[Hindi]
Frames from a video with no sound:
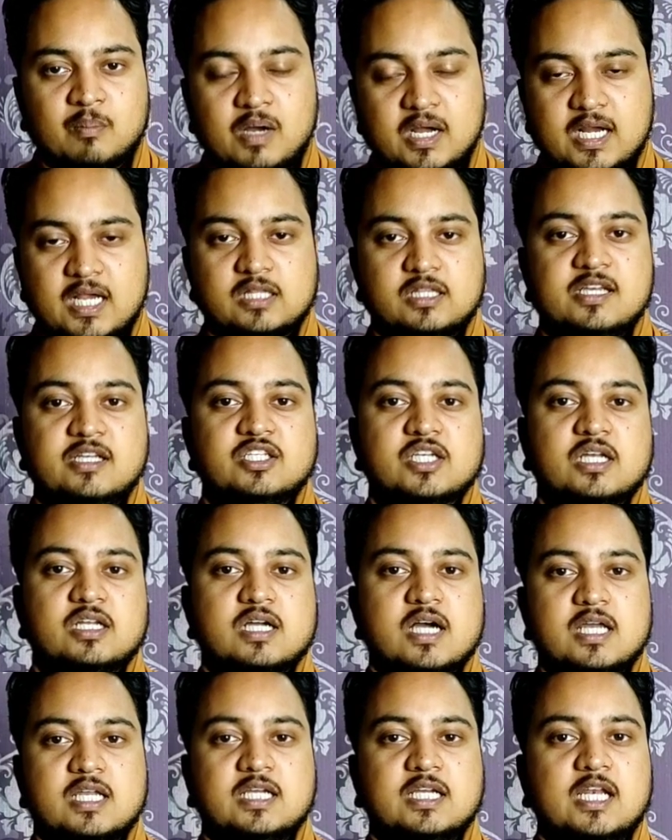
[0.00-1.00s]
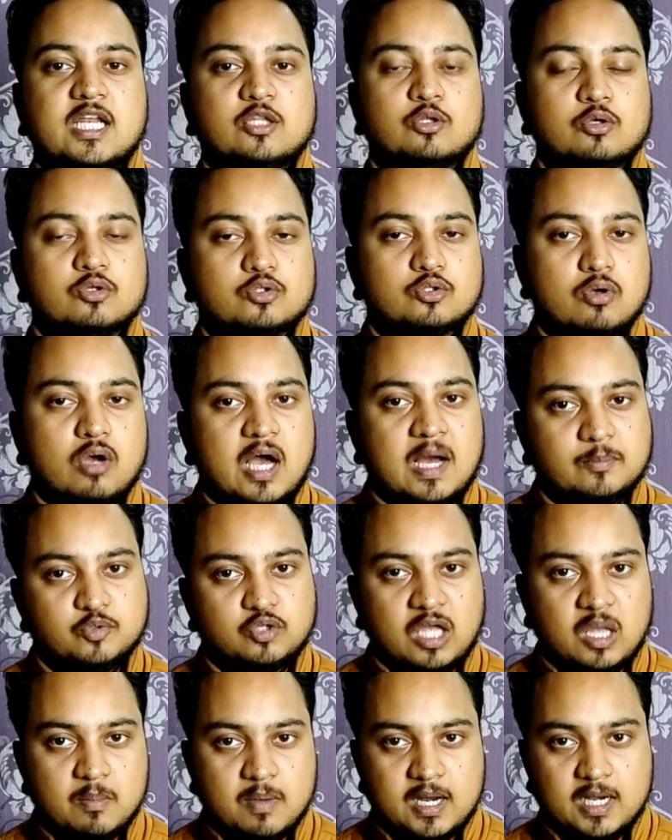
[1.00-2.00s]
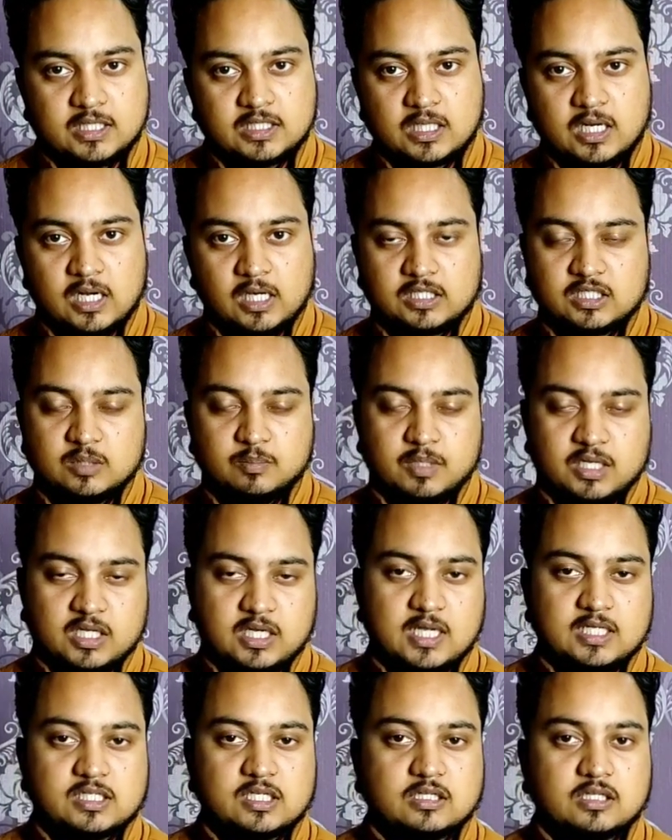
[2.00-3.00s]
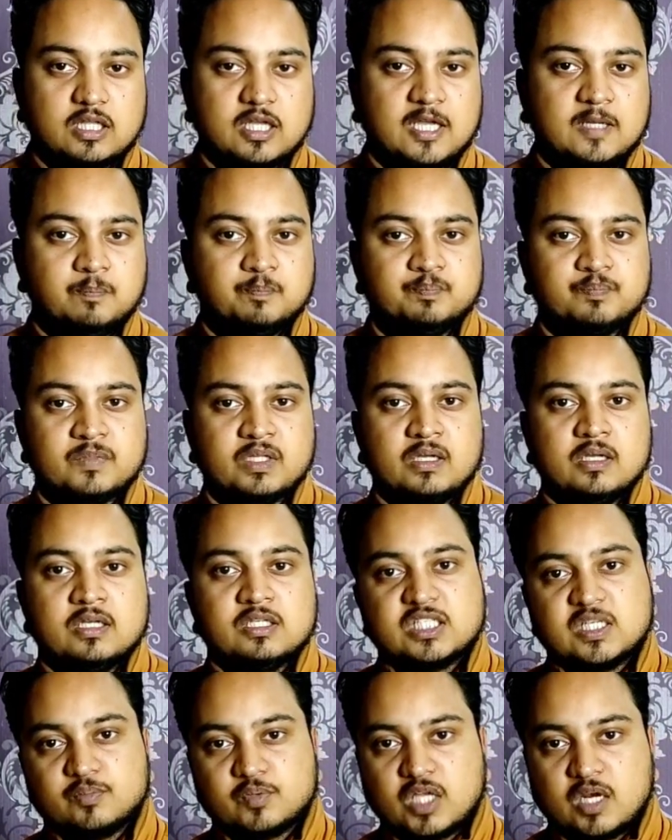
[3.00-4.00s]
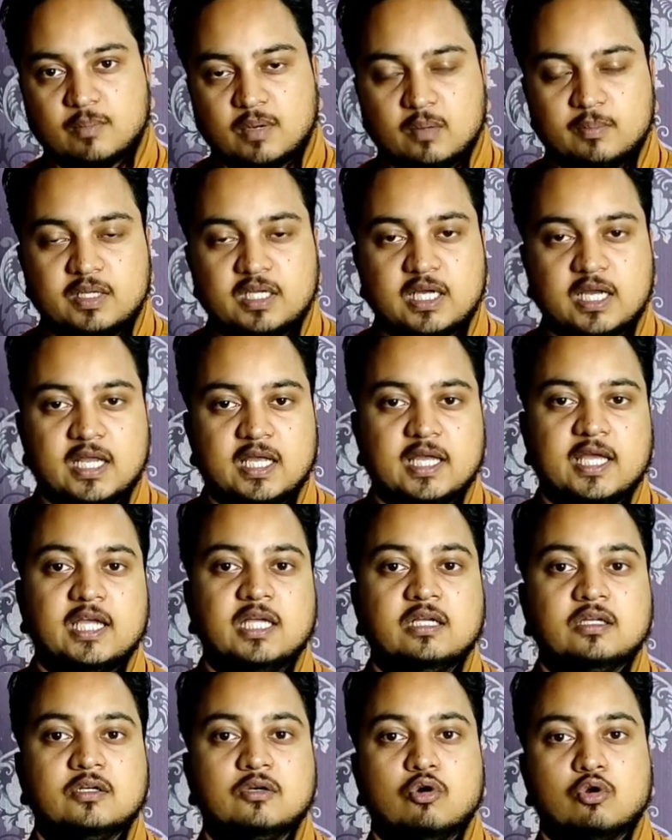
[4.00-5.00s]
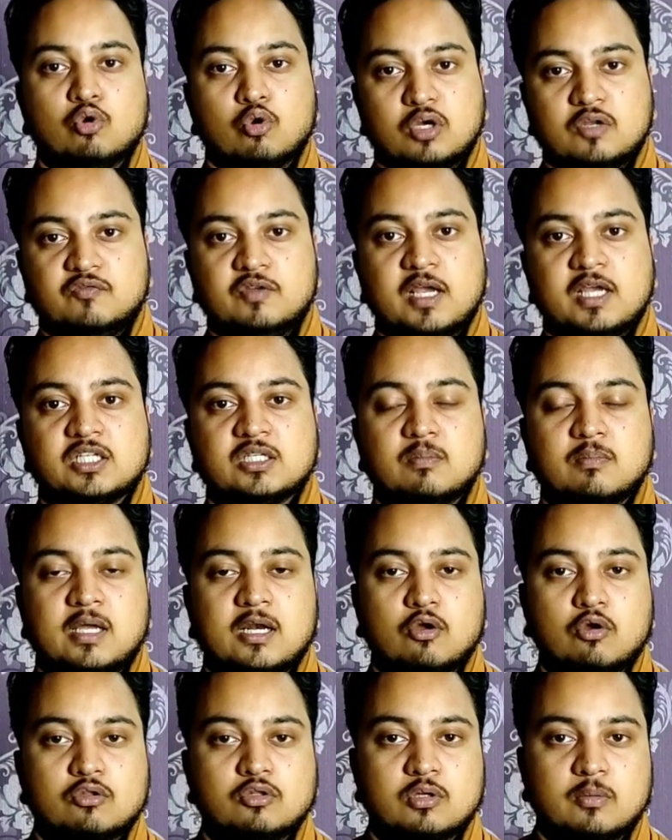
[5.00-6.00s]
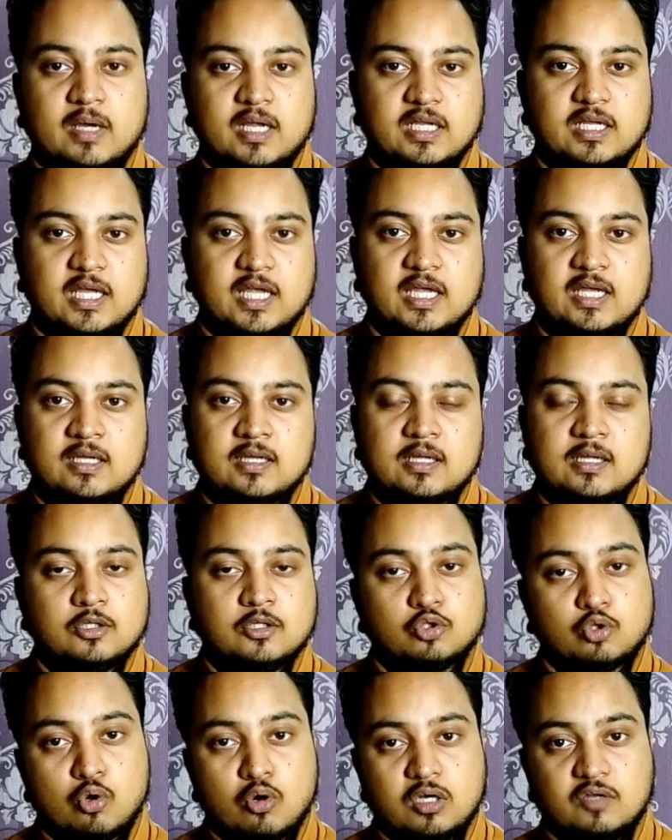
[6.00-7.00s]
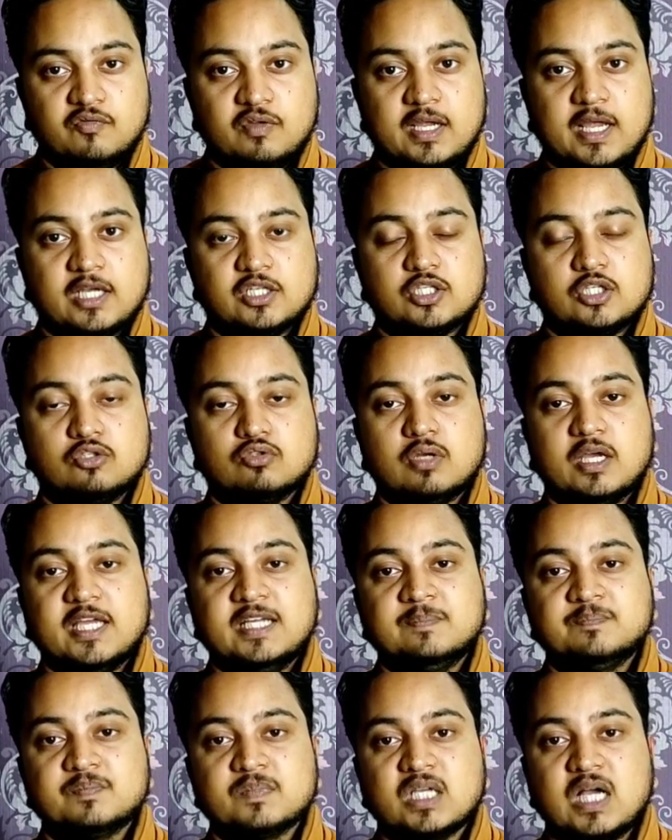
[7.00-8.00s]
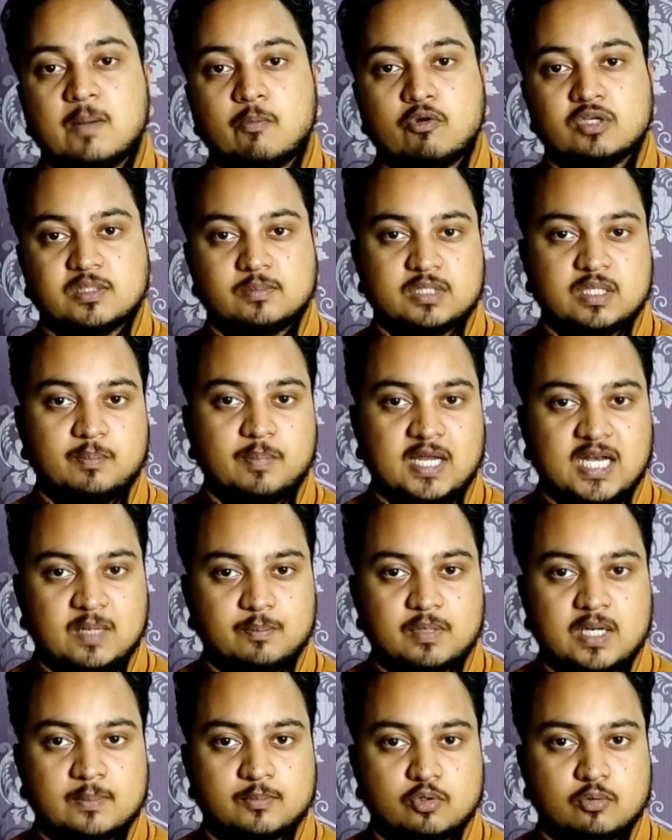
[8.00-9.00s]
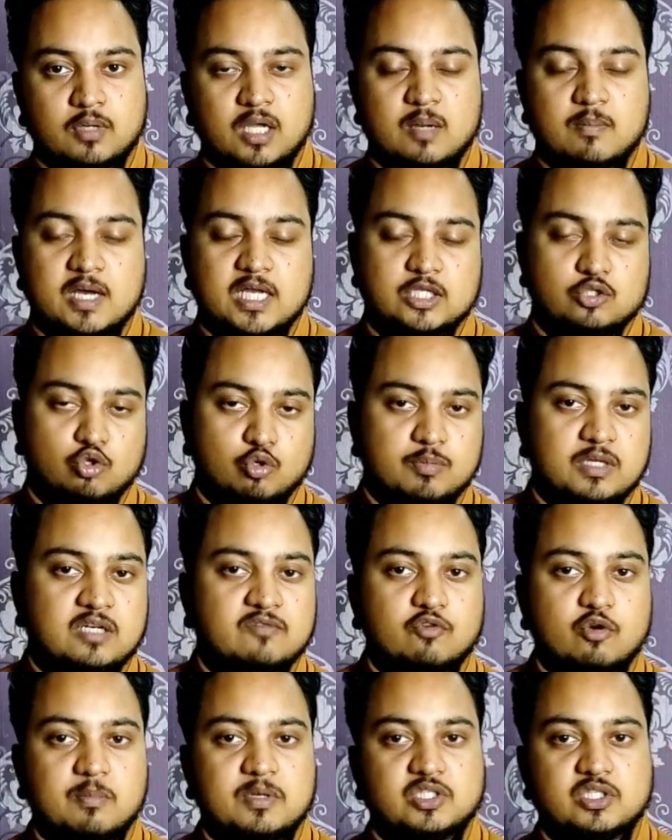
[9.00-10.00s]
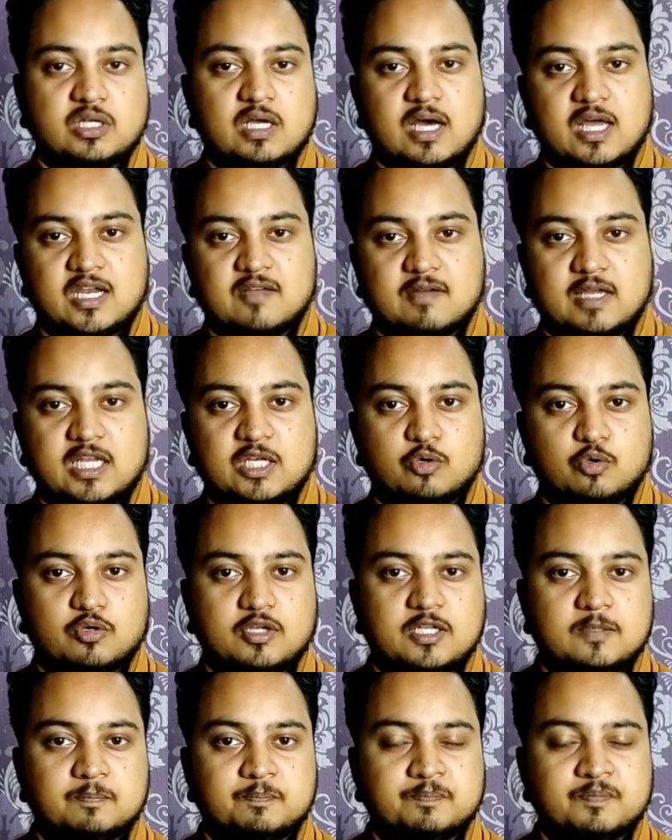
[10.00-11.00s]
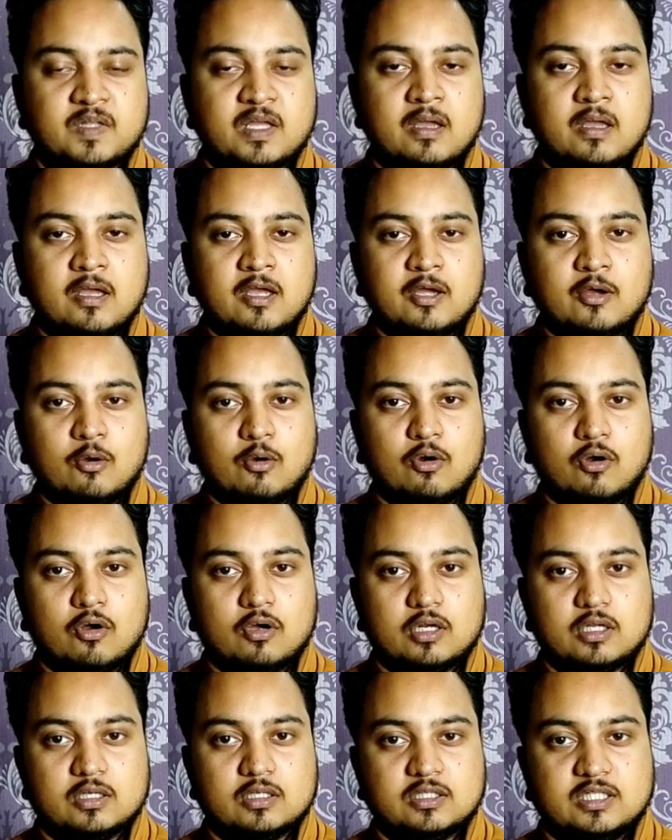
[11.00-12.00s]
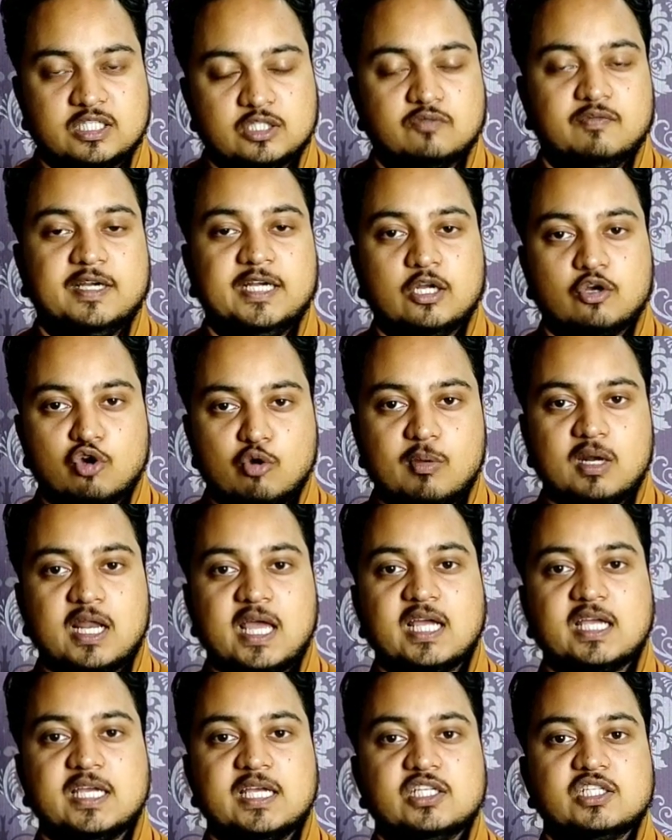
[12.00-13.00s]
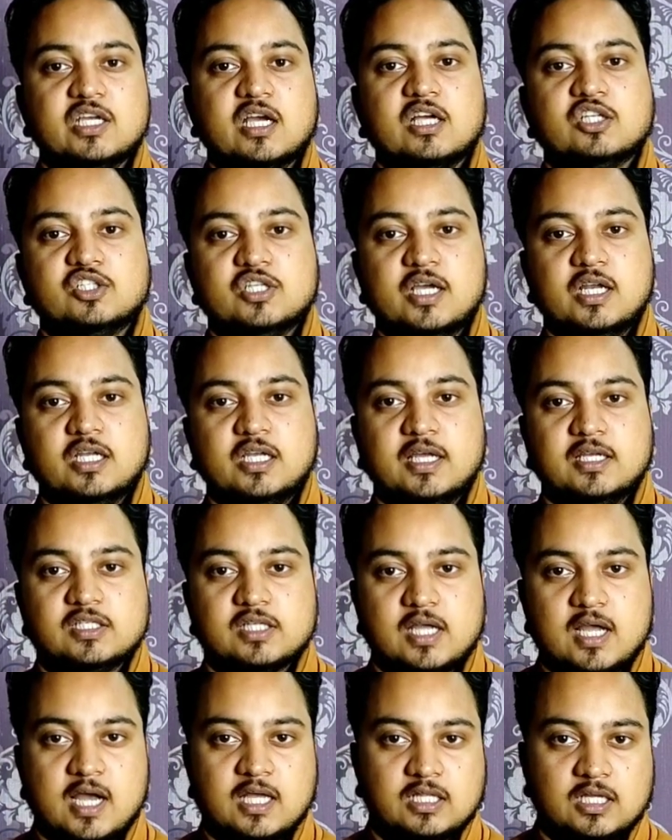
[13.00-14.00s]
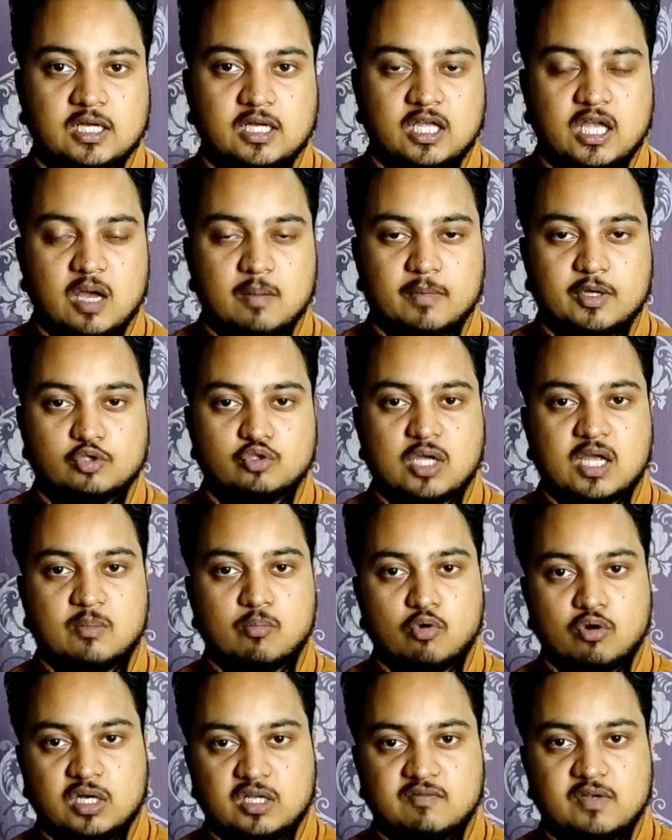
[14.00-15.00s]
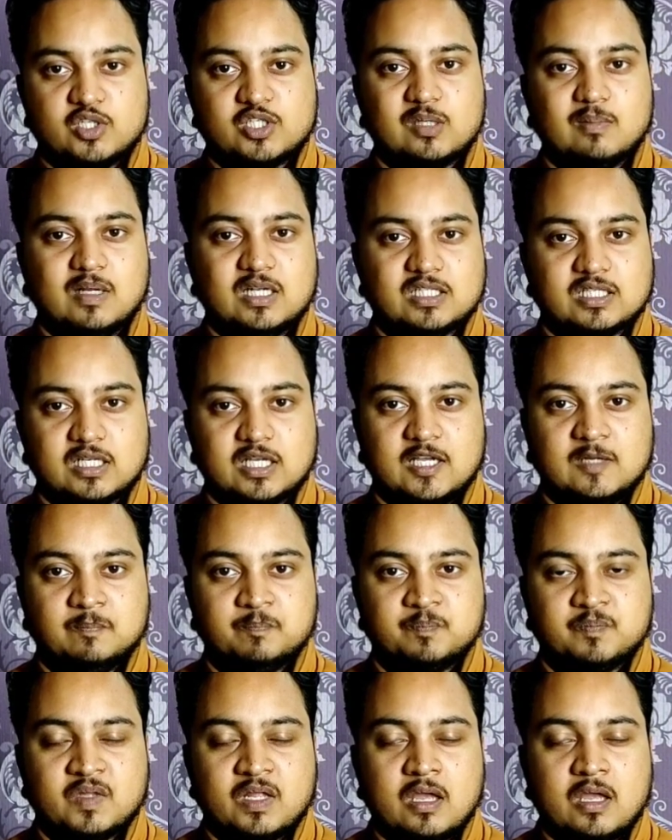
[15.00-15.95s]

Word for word: बाकी अधिक जानकारी के लिए दोस्तों आप जो है हमारे चैनल के साथ बने रह सकते हैं सब्सक्राइब अभी करेंगे नोटिफिकेशन तो बेल को दबाएंगे तो नोटिफिकेशन जो है आपको सबसे पहले प्राप्त होंगे हमारी जो भी इन्फॉर्मेशन आने वाली होगी और इस वीडियो को भी लाइक कीजिएगा शेयर कीजिएगा ताकि हमें जो एक मोटिवेशन मिल सके